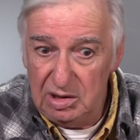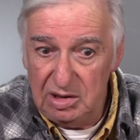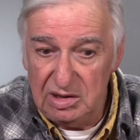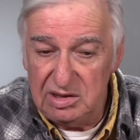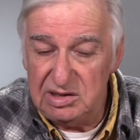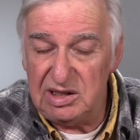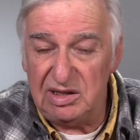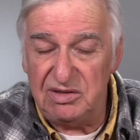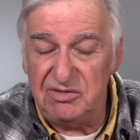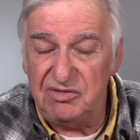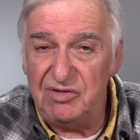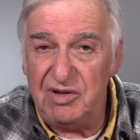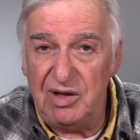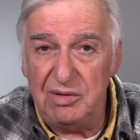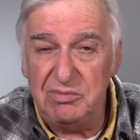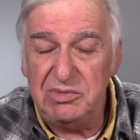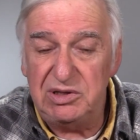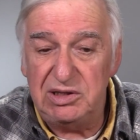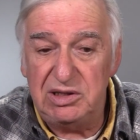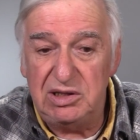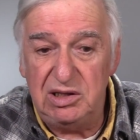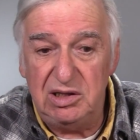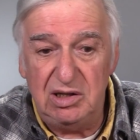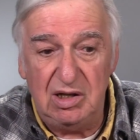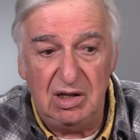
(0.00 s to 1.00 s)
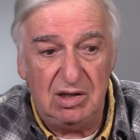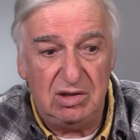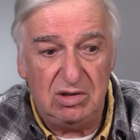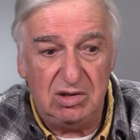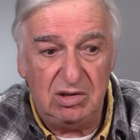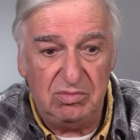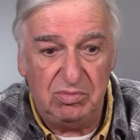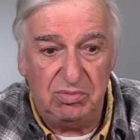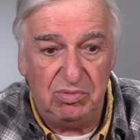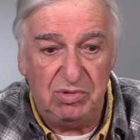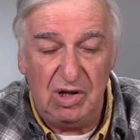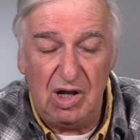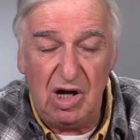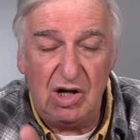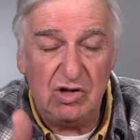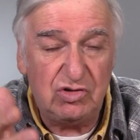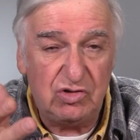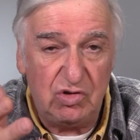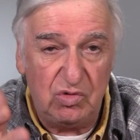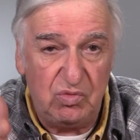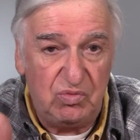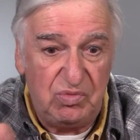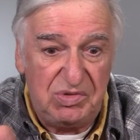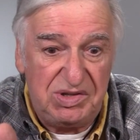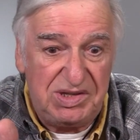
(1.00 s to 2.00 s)
cette femme qui a, depuis l'âge
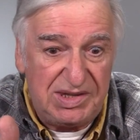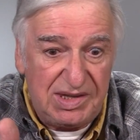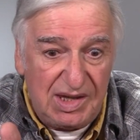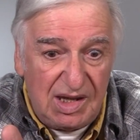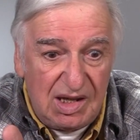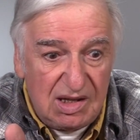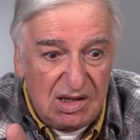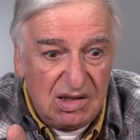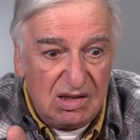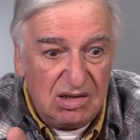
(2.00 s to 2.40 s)
de 8 ans,